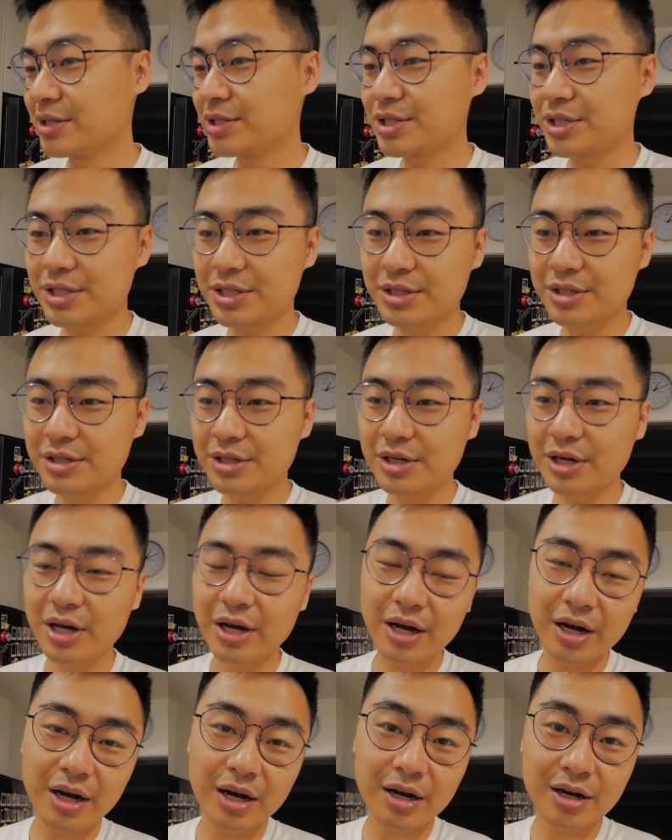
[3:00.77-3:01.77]
吃
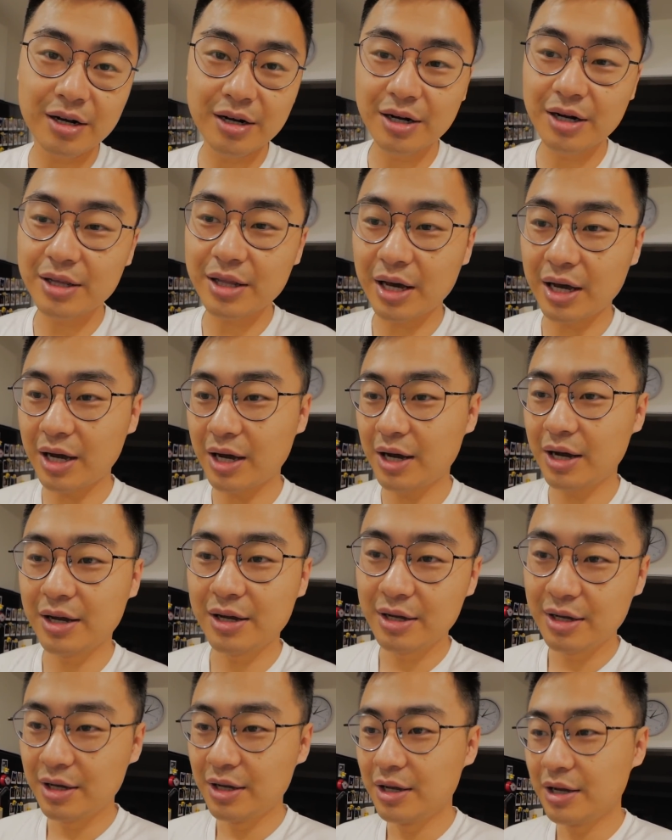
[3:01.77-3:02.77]
的、喝的、
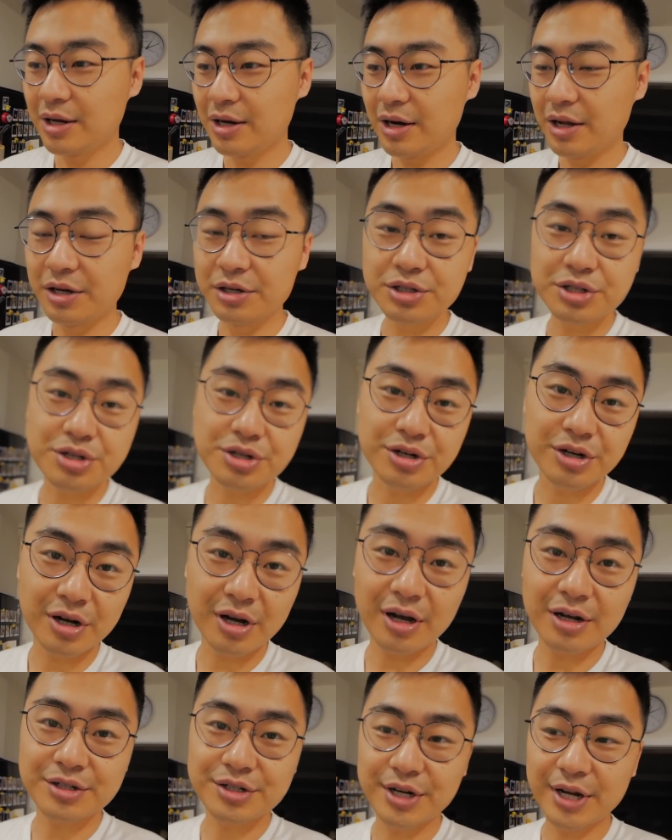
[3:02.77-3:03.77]
零食
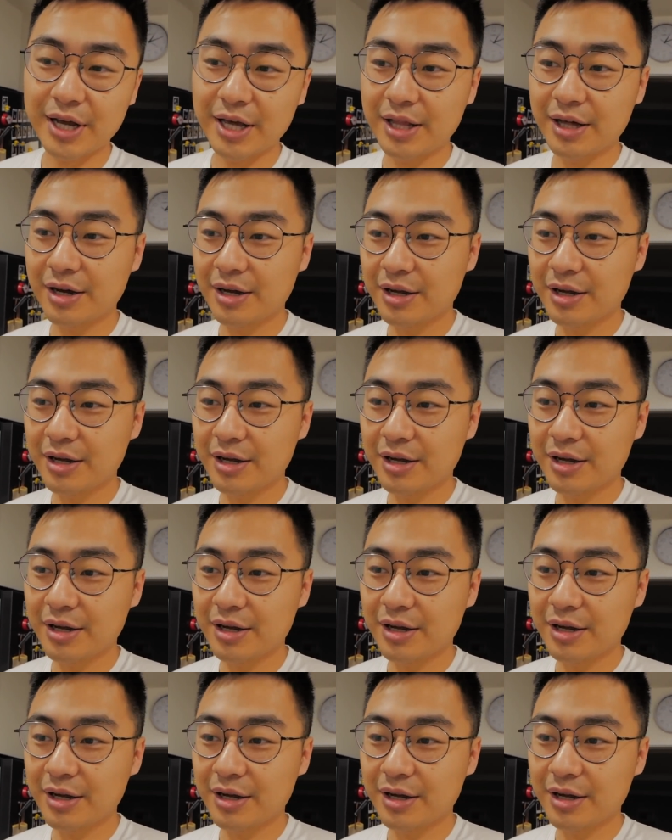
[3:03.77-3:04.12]
啊之类的。